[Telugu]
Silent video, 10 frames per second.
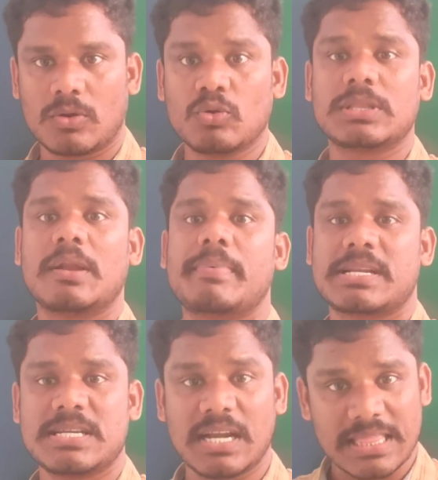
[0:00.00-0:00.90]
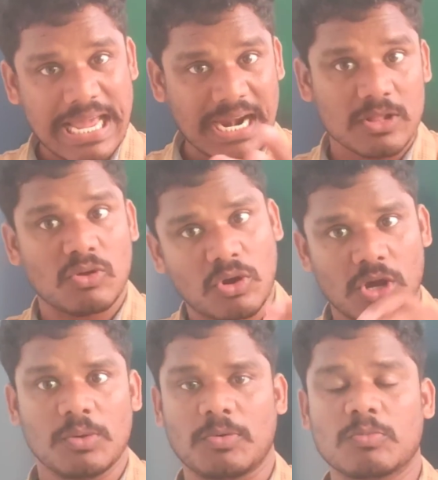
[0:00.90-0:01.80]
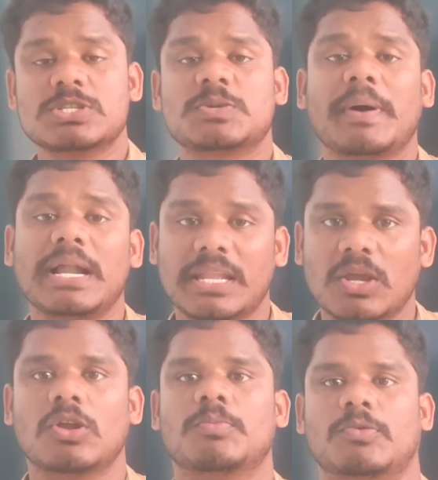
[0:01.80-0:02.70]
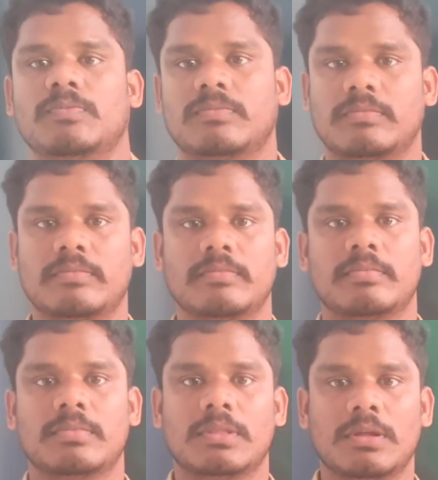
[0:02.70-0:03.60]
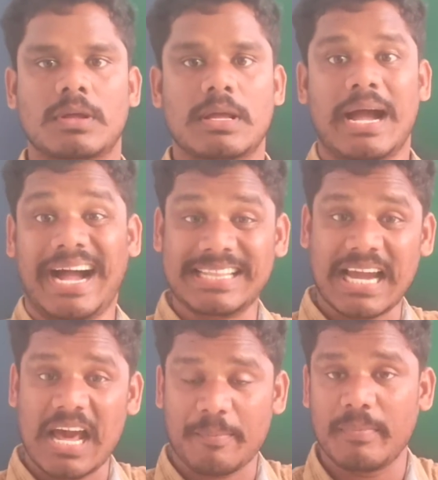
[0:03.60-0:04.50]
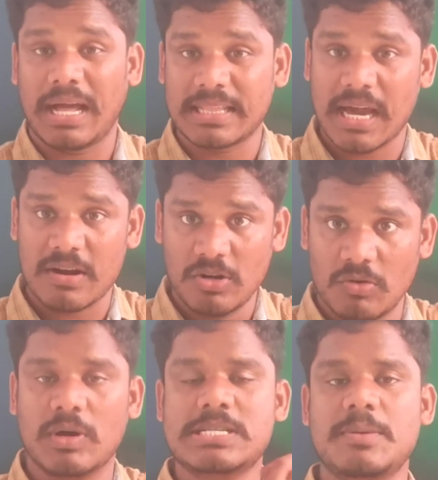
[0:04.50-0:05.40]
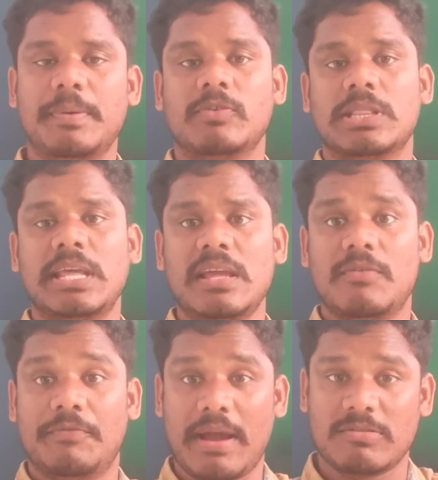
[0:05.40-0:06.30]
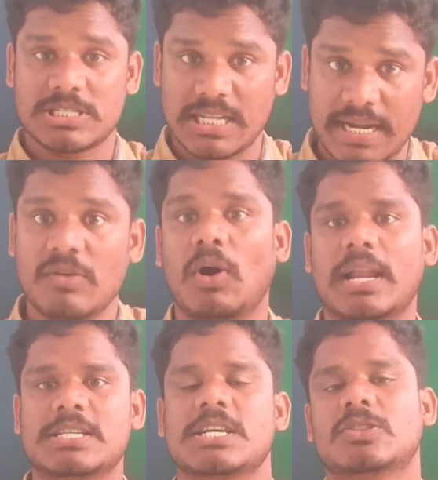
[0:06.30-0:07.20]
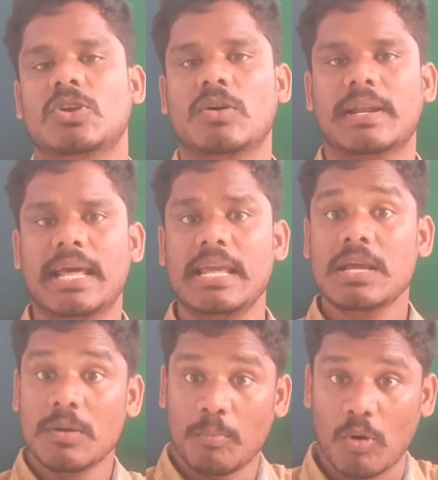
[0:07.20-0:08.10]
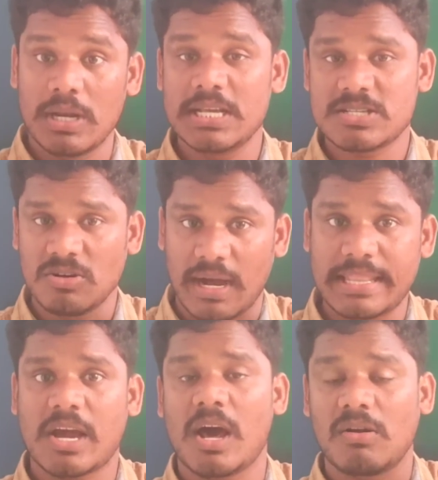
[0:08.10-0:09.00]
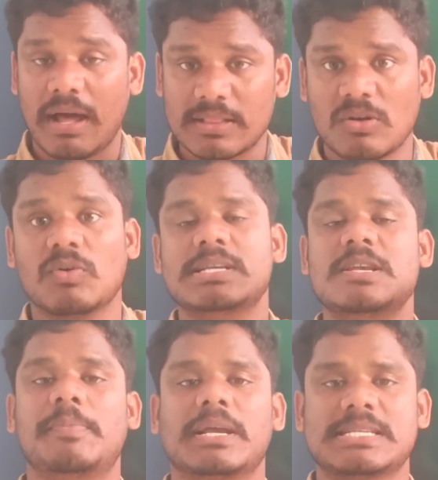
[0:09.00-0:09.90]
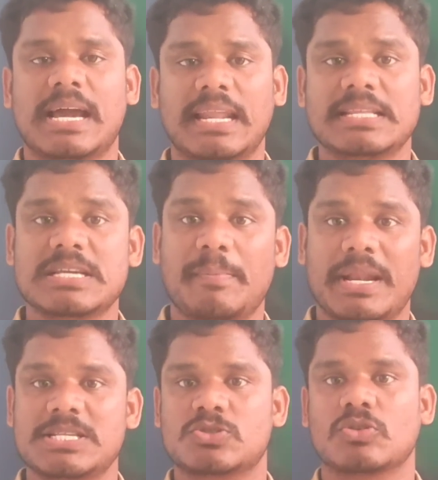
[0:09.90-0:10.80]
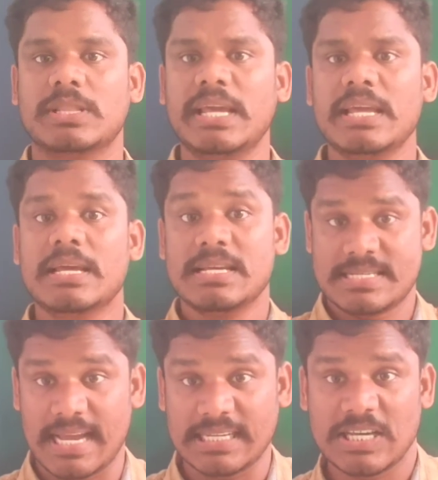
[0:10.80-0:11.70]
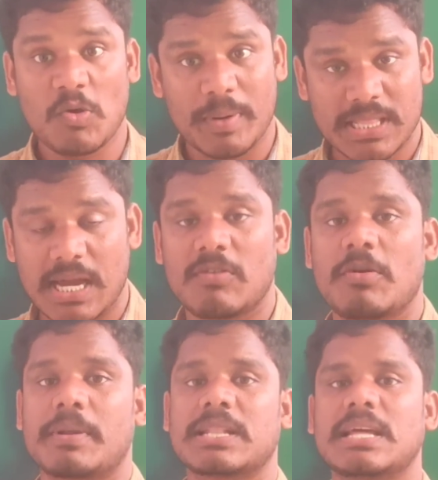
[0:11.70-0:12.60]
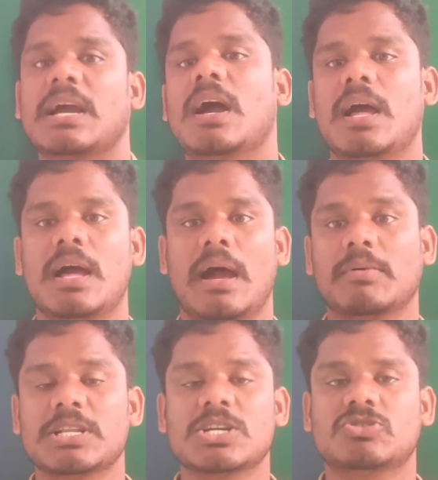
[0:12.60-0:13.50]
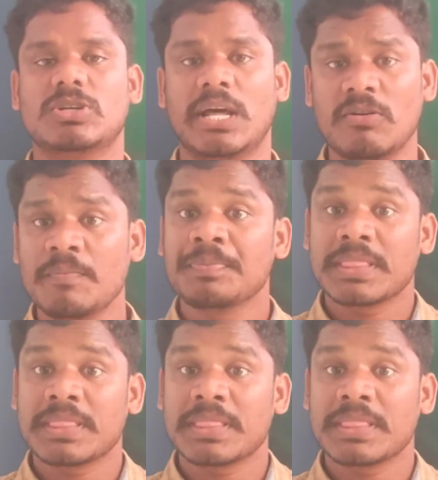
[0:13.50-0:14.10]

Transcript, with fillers: టూ త్రీ పర్సెంట్ తేడాతో గెలుపు మున్సిపాలిటీ గెలుపు అధికార అధికారంలో వైసీపీ ఉంది వ్యవస్థలన్నీ వాళ్ళ చేతుల్లో ఉన్నాయి పోలీసులు అధికారులు అందరూ వైసీపీకి సహకరించే పరిస్థితి ఉంది సంక్షేమ పథకాలు విపరీతంగా అమలు చేస్తున్నారు